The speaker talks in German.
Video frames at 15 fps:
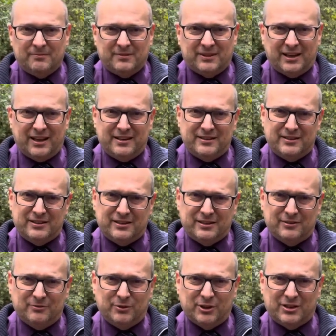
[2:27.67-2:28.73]
Dann
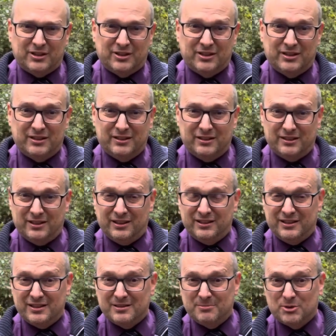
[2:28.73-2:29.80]
wird in
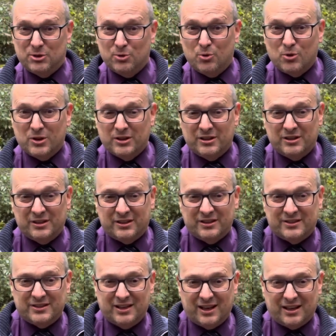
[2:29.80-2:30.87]
diesem Zuge
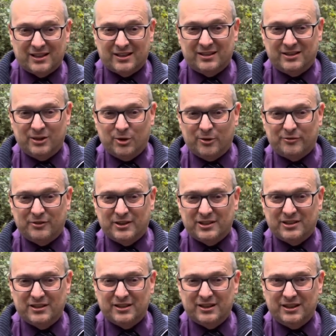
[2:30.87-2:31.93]
gesagt, die
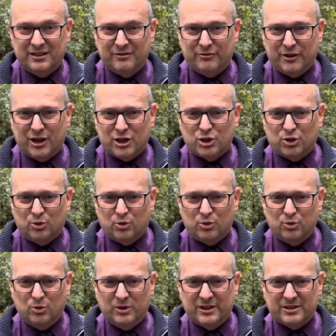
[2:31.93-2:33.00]
öffentliche
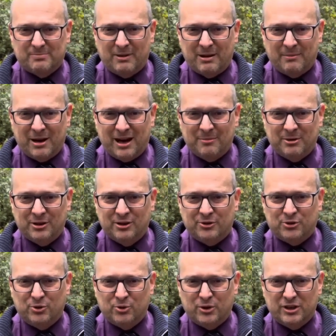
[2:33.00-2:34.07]
Infrastruktur ist blamabel,
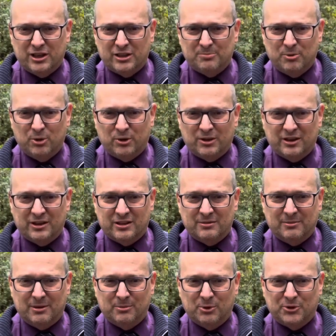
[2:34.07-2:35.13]
Züge nicht pünktlich,
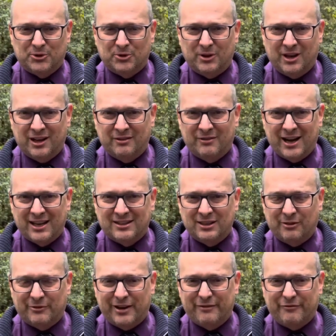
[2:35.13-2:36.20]
man muss zu lange warten
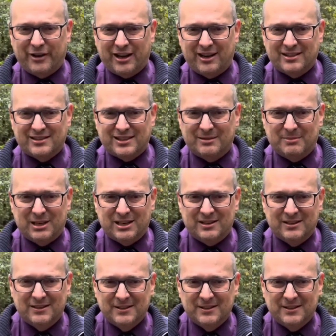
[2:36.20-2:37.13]
auf einen Facharzttermin,